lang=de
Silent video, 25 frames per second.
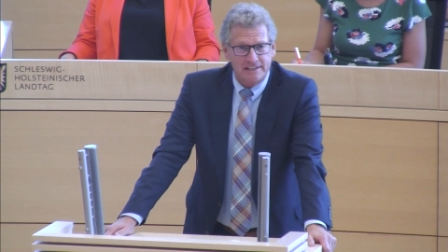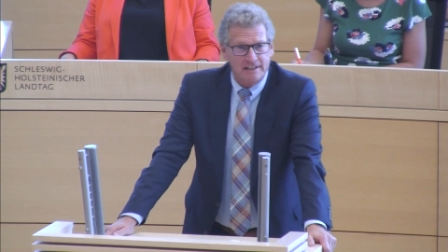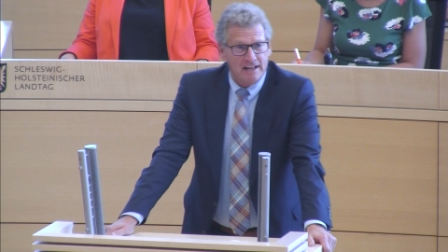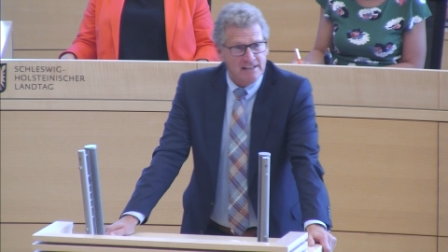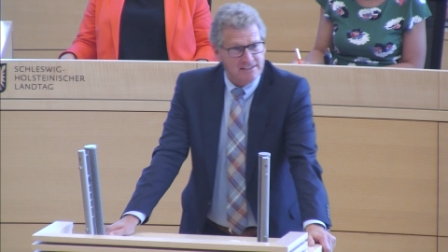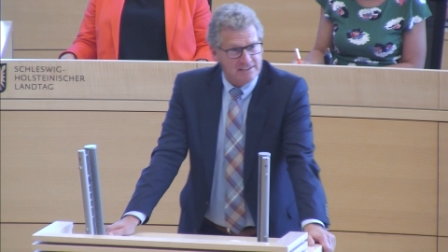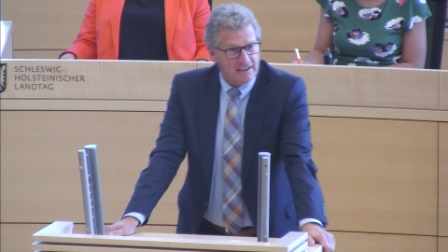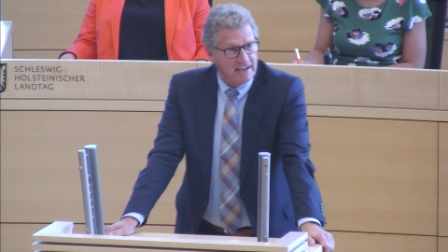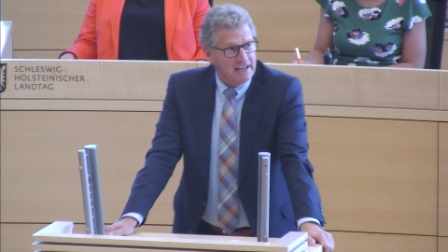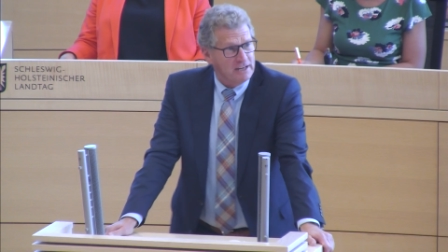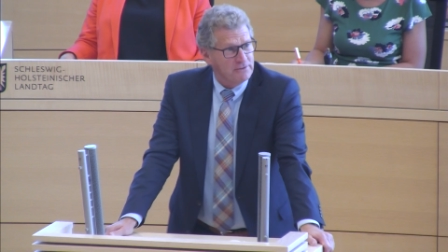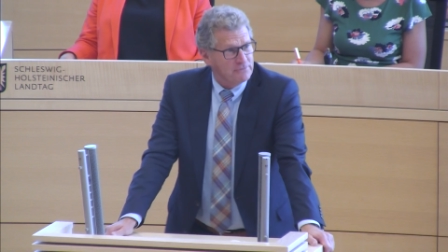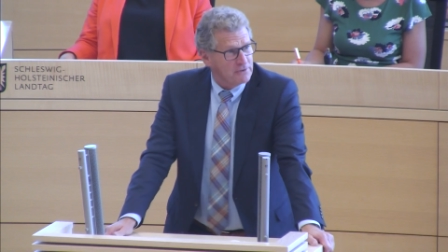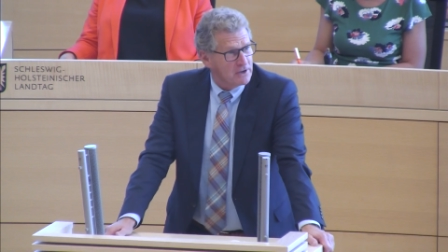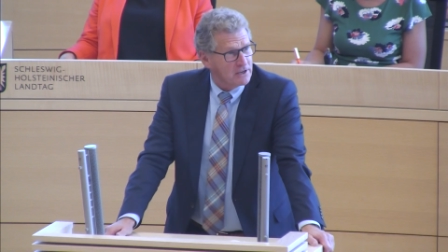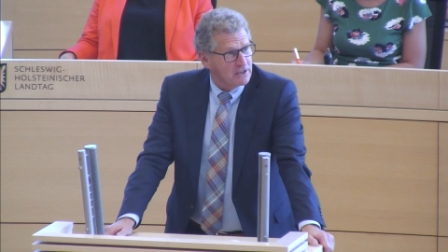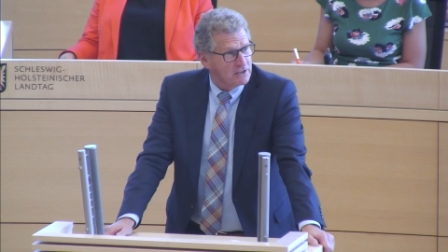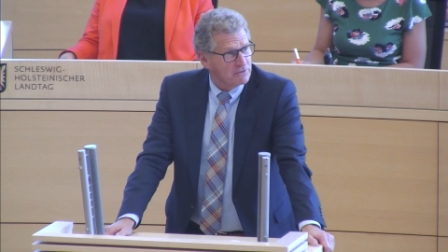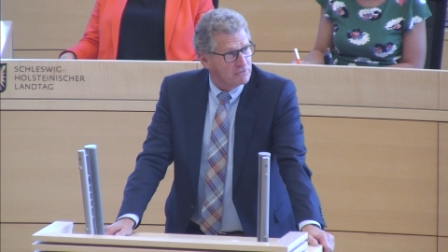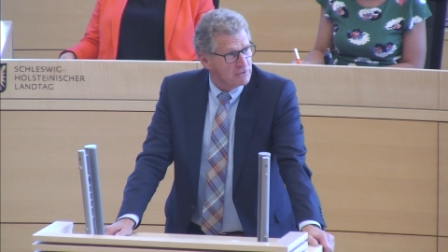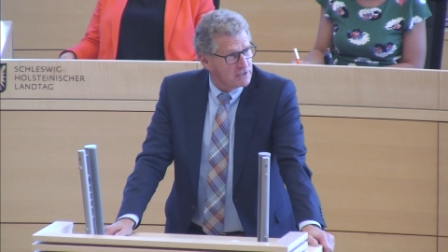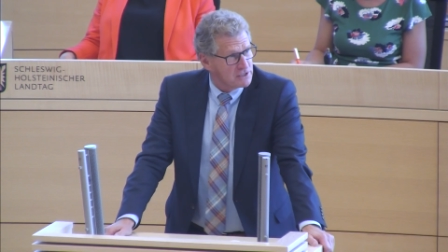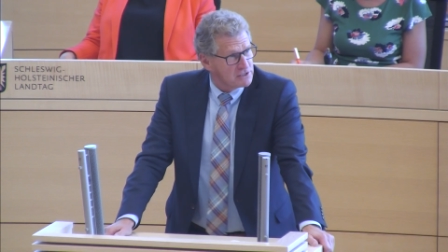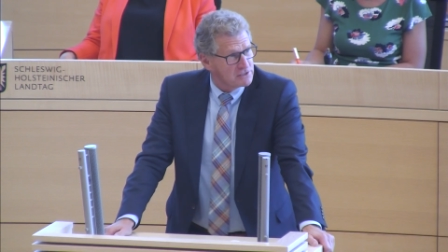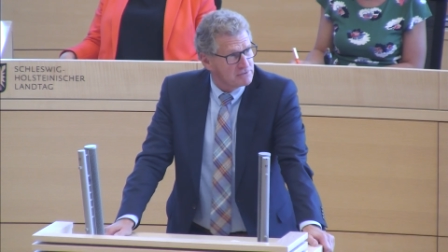Seite ganz
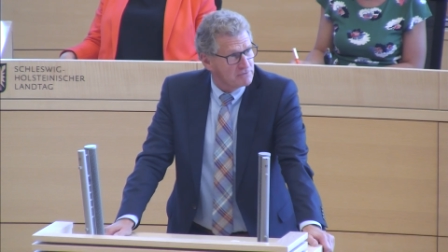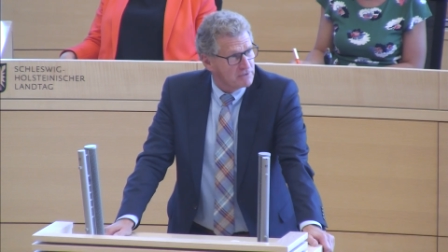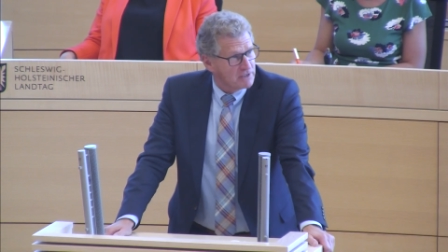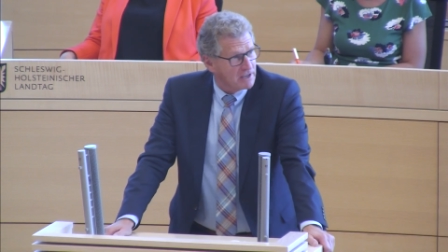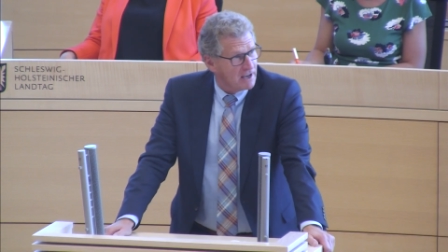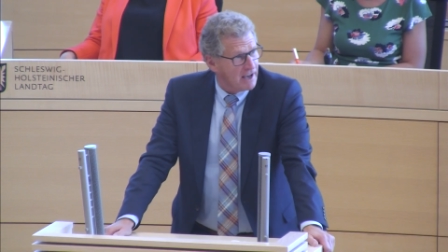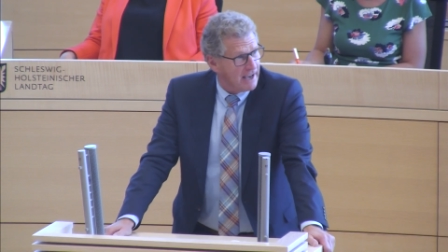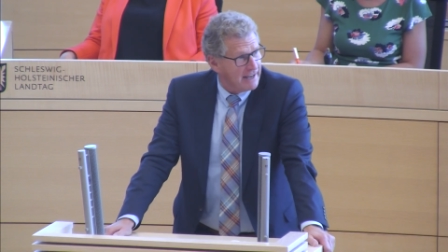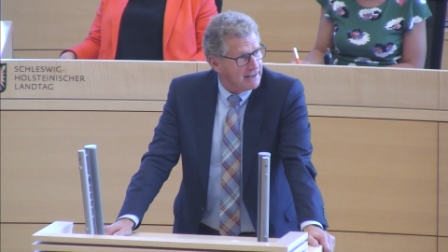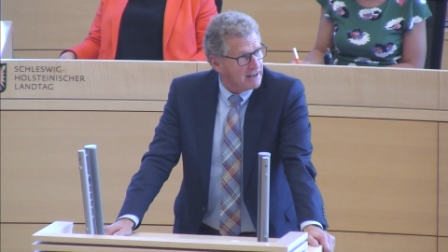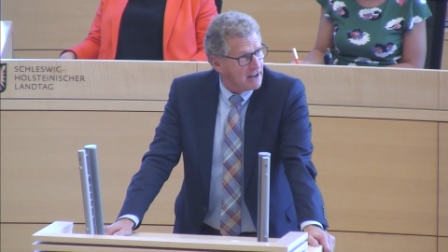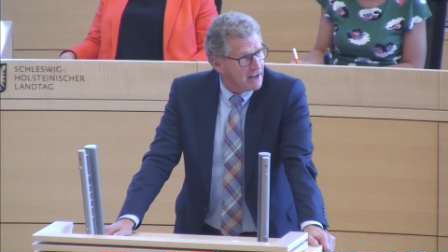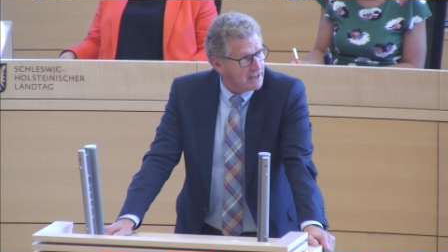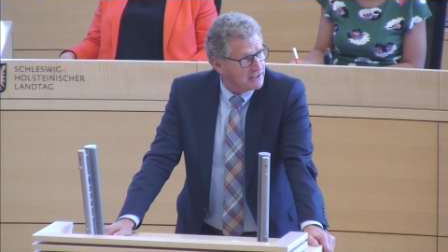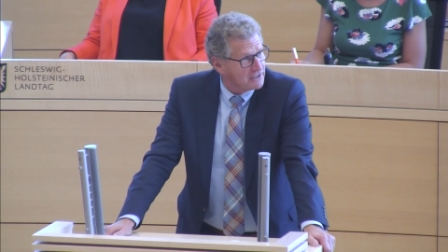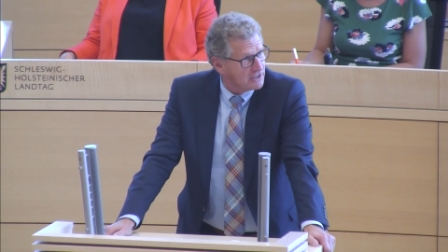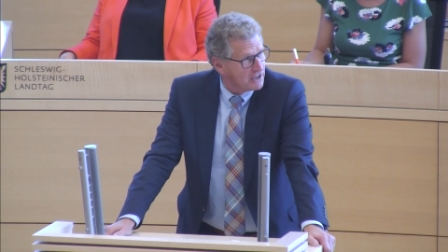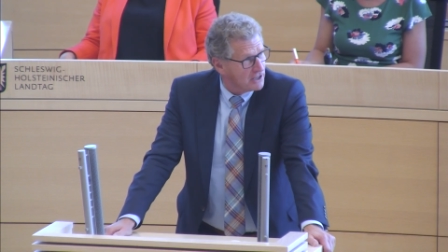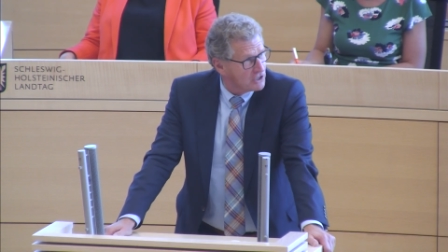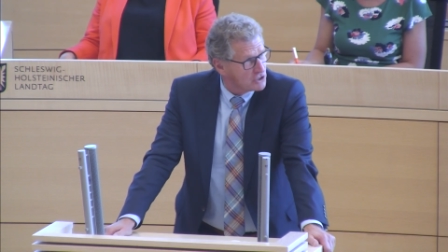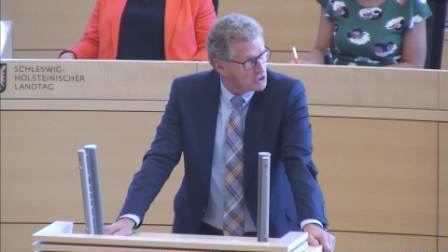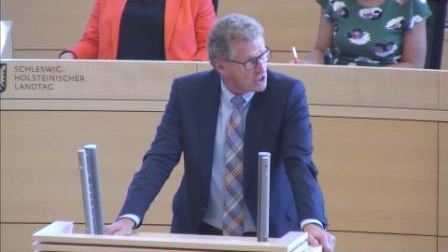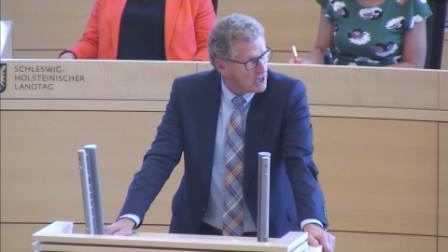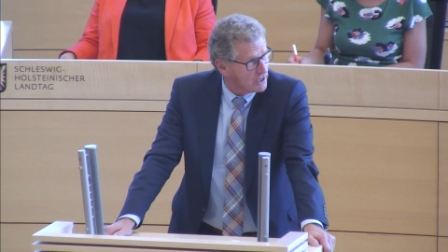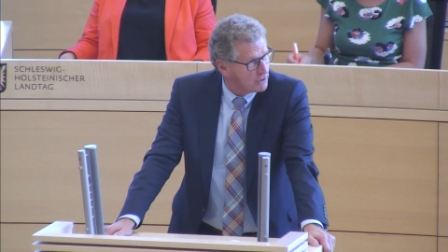einfach gewesen wäre, eine
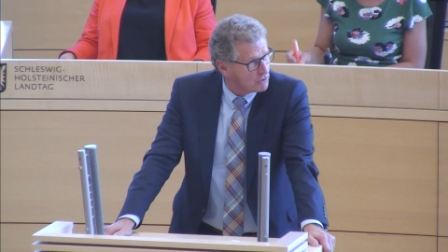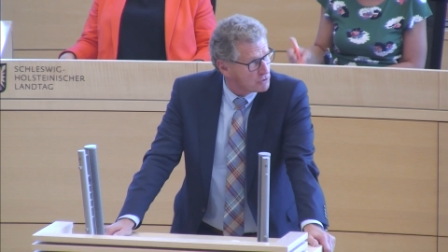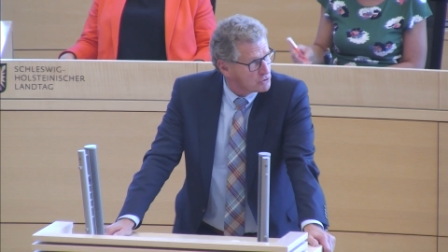andere